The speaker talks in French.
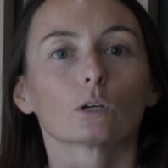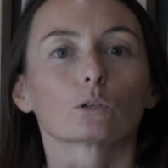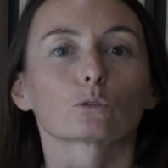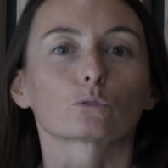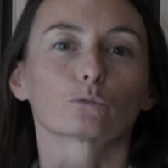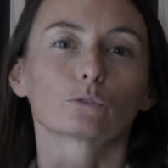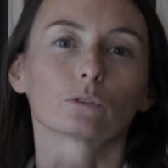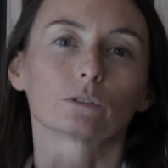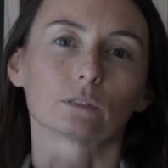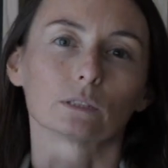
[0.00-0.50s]
Je
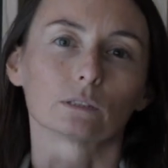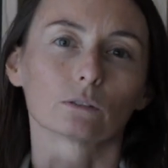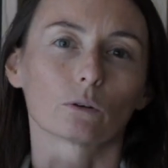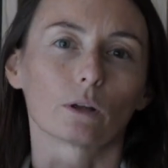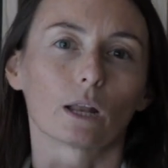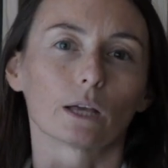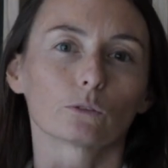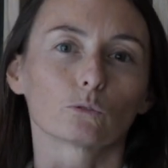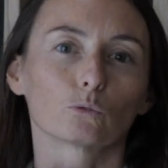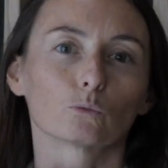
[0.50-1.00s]
trouve que c'est une
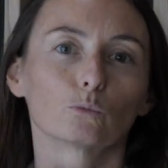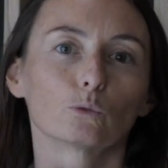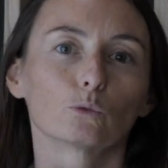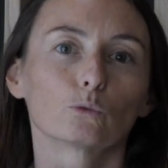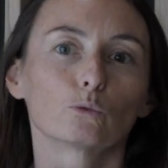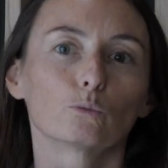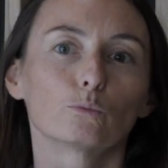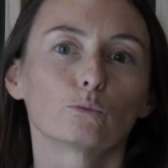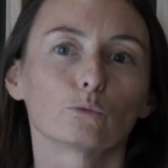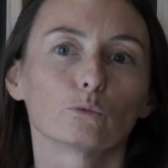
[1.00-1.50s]
relation
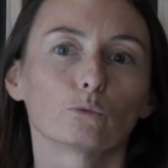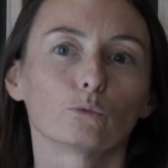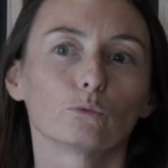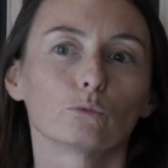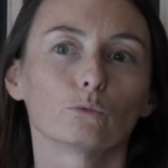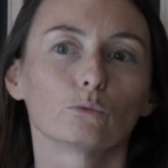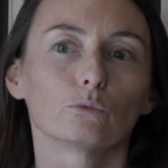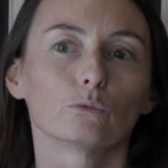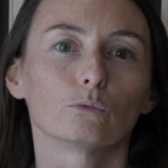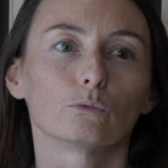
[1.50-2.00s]
beaucoup
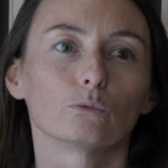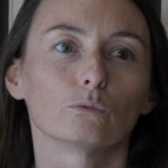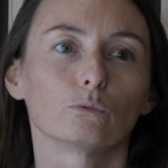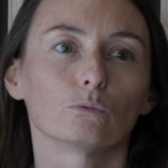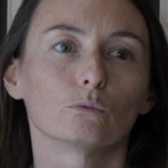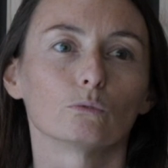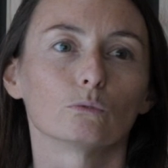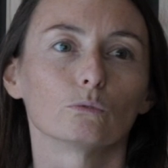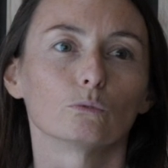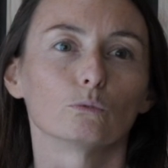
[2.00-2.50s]

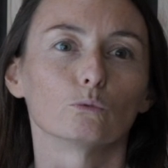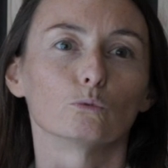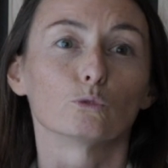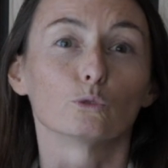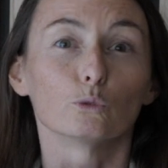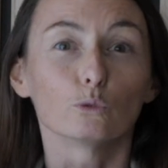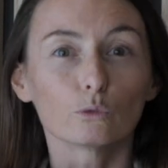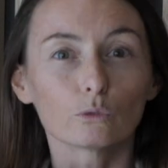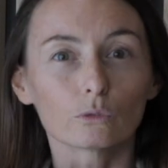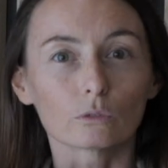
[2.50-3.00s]
plus
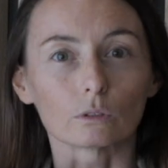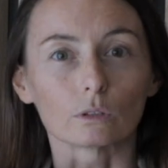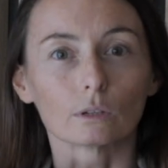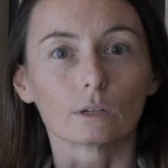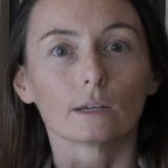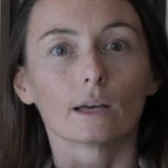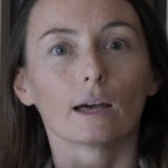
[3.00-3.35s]
juste,